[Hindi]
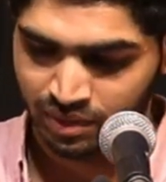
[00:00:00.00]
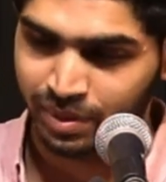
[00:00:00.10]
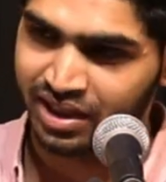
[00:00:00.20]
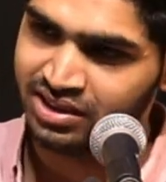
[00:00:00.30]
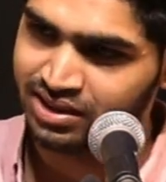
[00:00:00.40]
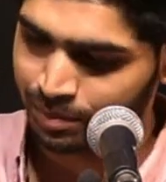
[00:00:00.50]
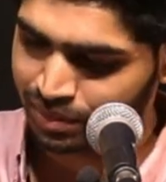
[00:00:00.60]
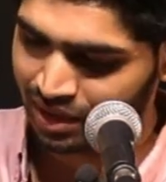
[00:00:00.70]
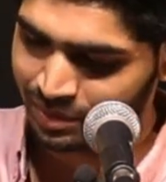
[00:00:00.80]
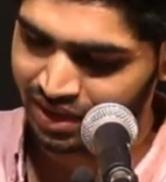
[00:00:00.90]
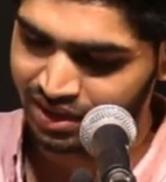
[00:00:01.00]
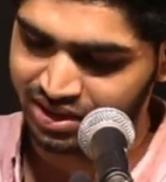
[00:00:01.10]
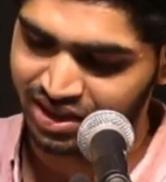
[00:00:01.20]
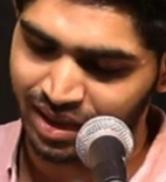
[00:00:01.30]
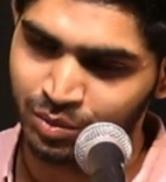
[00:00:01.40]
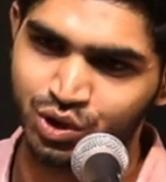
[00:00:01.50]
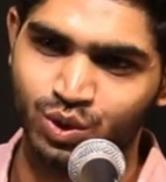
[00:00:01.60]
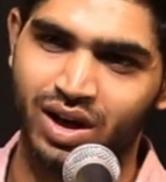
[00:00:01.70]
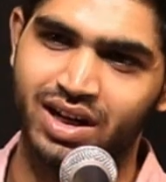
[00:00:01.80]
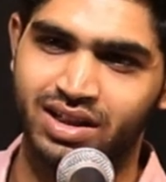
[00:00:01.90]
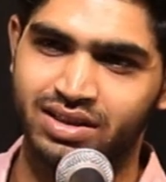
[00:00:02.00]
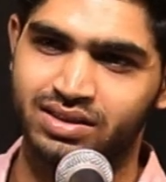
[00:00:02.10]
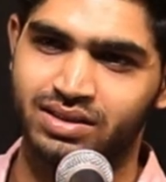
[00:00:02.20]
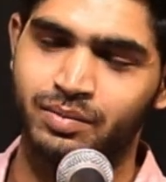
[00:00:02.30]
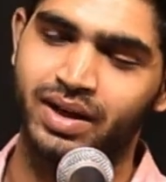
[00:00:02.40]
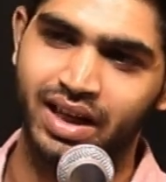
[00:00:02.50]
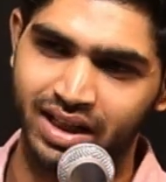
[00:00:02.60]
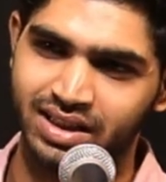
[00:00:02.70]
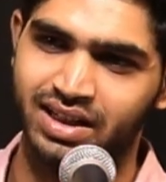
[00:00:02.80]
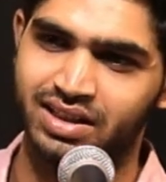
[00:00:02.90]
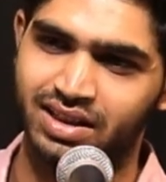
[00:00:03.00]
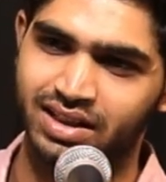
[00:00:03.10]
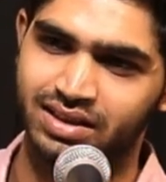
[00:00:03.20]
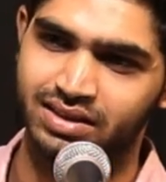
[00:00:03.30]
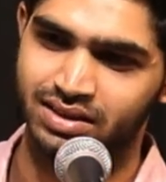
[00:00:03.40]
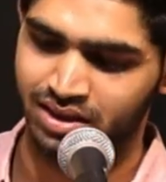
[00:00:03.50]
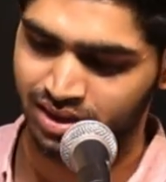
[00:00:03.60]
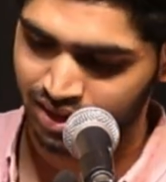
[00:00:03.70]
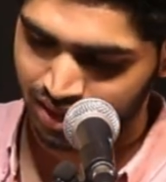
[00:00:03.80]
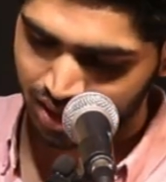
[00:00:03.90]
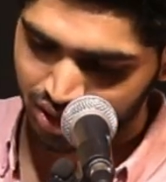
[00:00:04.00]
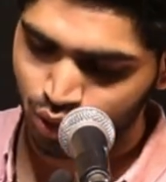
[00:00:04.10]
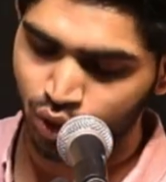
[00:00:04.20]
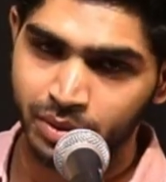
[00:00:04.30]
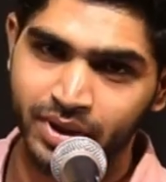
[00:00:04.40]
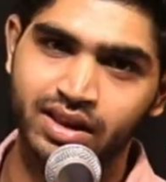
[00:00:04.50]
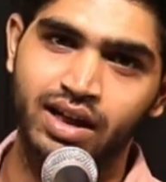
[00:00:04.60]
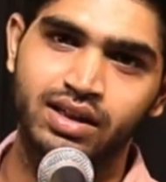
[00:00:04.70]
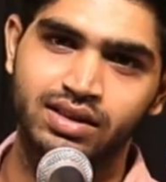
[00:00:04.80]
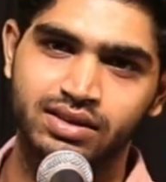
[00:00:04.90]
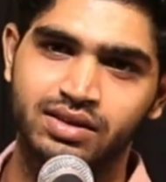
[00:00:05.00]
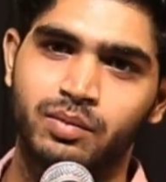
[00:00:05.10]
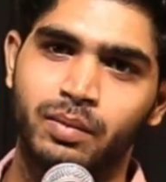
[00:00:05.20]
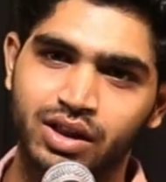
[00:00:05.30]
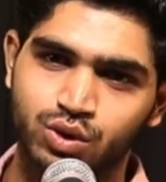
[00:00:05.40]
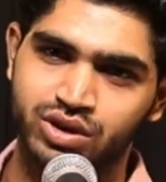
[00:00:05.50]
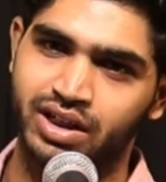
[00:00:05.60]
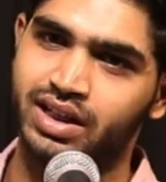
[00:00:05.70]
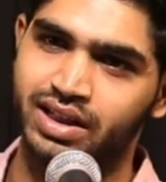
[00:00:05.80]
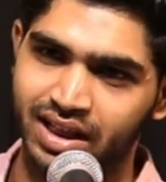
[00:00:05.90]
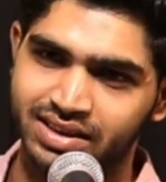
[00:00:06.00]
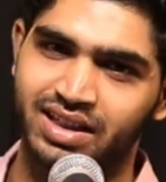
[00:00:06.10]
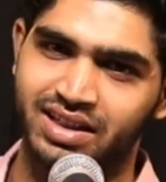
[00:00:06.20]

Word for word: पर इन सब के बीच तेरा मुस्कुराना मैं कैसे लिखता तू ही बता मैं तुझे कैसे